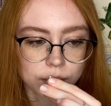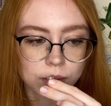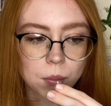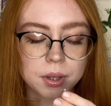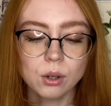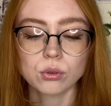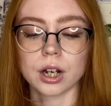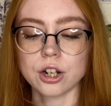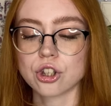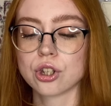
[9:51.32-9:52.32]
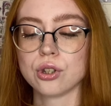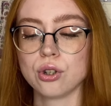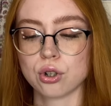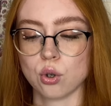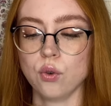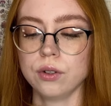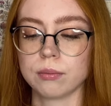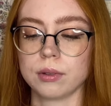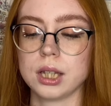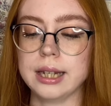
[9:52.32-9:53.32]
мне он кажется
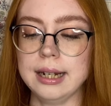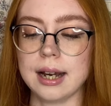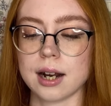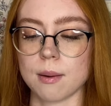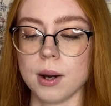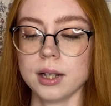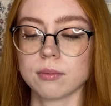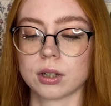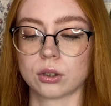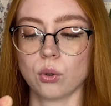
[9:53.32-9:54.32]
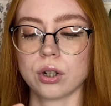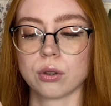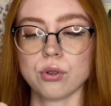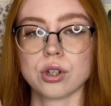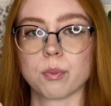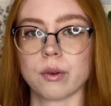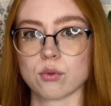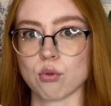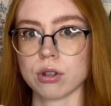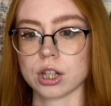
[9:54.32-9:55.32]
дешевым или ароматом, который носят прям
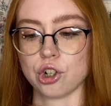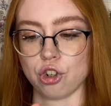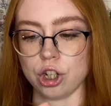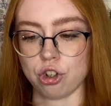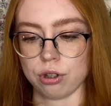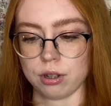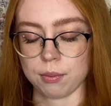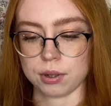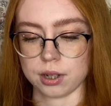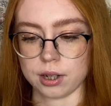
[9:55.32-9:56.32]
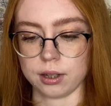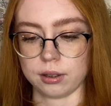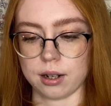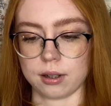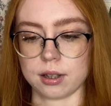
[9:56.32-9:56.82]
взрослые женщины, я бы сказала так.